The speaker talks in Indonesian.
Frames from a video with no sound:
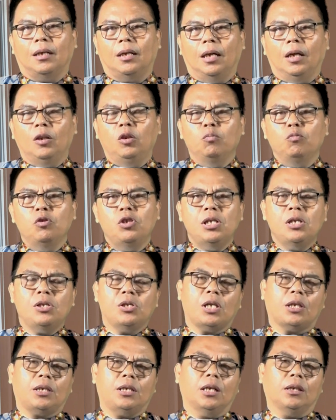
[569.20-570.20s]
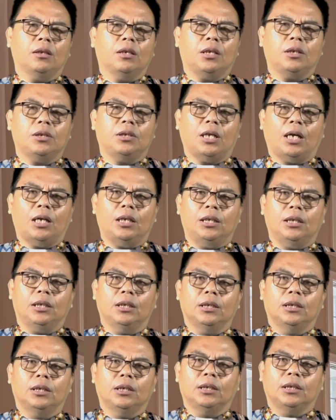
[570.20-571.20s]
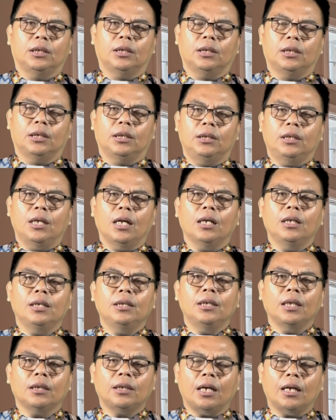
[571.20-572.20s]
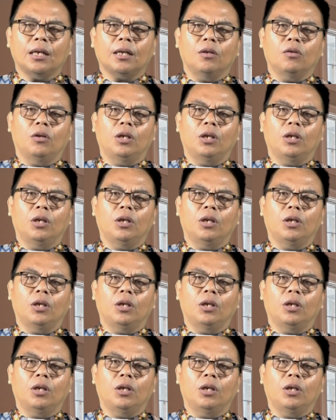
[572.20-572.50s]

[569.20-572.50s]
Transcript: Itu mujizat yang terjadi yang dinyatakan